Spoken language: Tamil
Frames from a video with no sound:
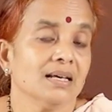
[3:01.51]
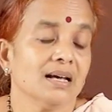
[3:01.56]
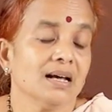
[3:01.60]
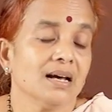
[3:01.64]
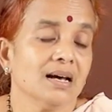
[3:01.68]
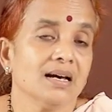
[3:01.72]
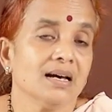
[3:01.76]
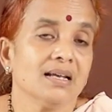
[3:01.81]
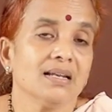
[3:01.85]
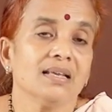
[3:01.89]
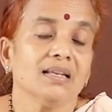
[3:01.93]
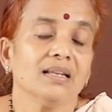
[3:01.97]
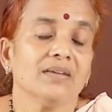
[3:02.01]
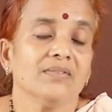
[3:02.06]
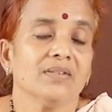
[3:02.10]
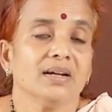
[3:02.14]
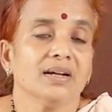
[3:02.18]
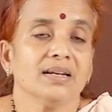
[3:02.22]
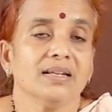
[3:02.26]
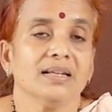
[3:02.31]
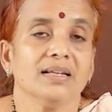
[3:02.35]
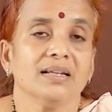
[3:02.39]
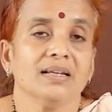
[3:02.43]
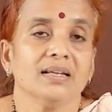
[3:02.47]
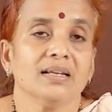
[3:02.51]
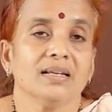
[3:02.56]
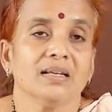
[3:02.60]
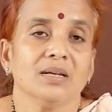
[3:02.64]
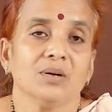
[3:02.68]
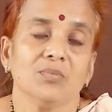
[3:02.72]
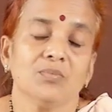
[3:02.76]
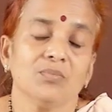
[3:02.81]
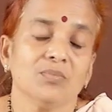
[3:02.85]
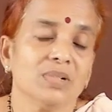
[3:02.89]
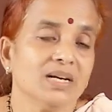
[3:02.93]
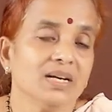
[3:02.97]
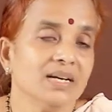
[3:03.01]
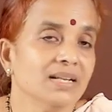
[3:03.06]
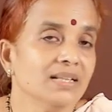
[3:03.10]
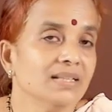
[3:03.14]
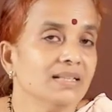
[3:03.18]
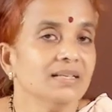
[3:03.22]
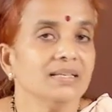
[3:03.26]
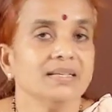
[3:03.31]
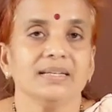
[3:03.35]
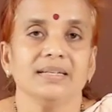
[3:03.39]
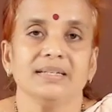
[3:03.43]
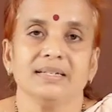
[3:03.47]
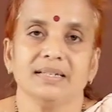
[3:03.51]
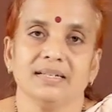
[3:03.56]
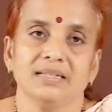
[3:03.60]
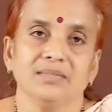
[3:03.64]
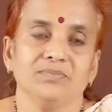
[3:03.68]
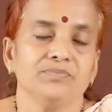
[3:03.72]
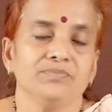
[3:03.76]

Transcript: ஆறறிவான மனிதன்கிட்ட